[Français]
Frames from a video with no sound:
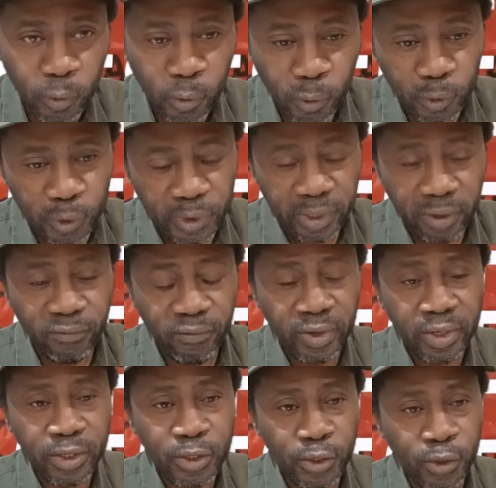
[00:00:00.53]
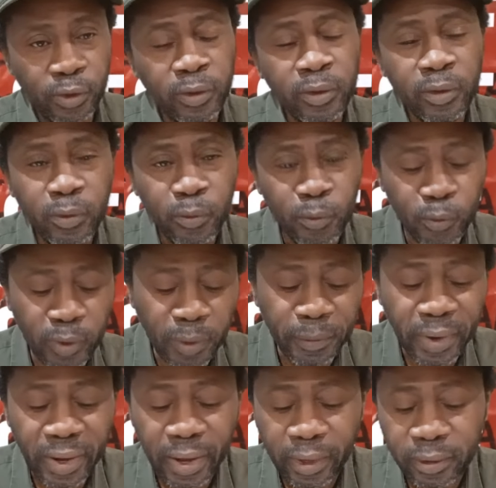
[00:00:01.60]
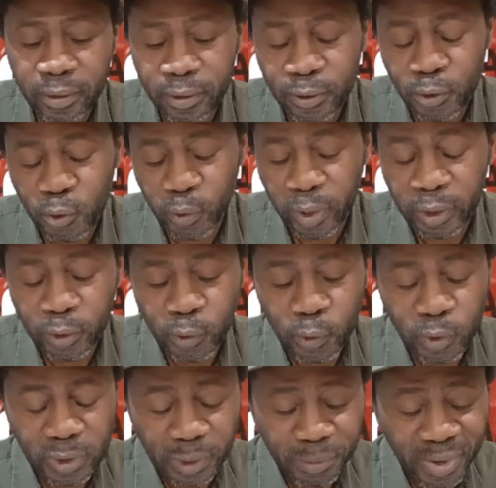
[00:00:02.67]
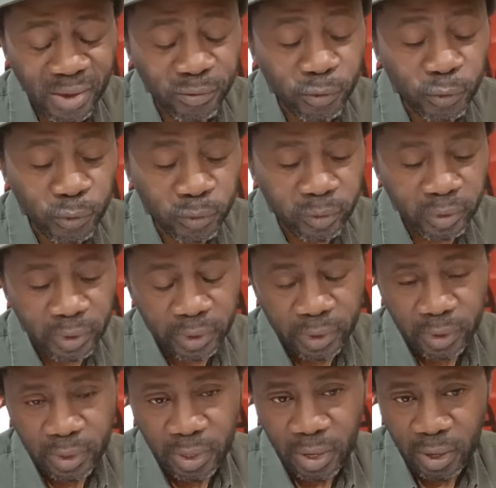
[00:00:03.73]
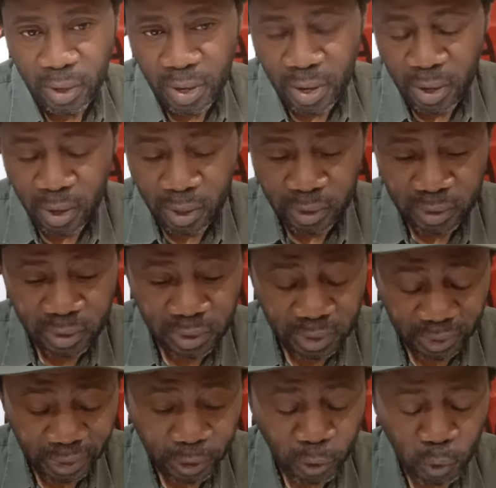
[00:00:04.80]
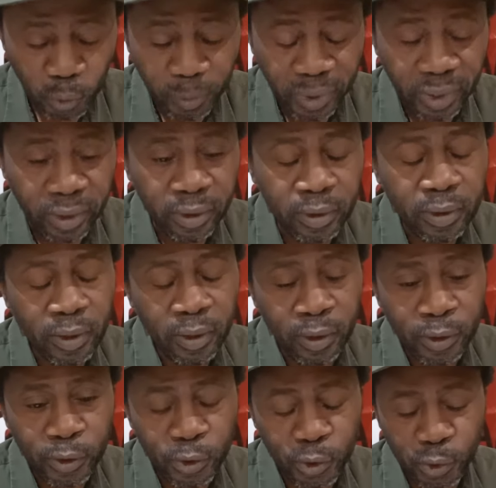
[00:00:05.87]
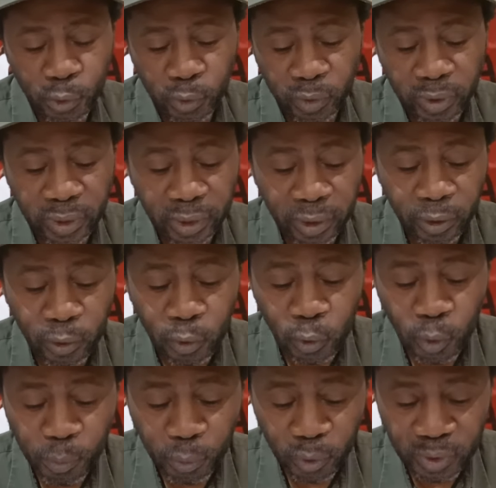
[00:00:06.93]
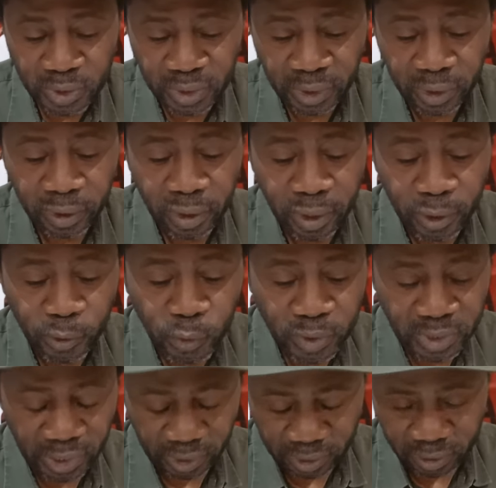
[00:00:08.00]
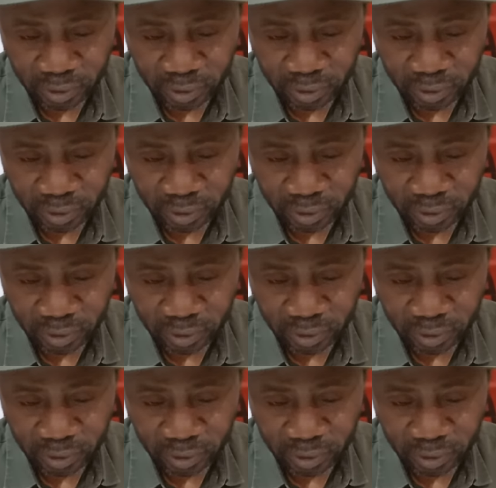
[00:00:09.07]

chers frères et sœurs, vos camarades, soyez tous les bienvenus à ce résumé euh, sur euh, le procès euh, du siècle.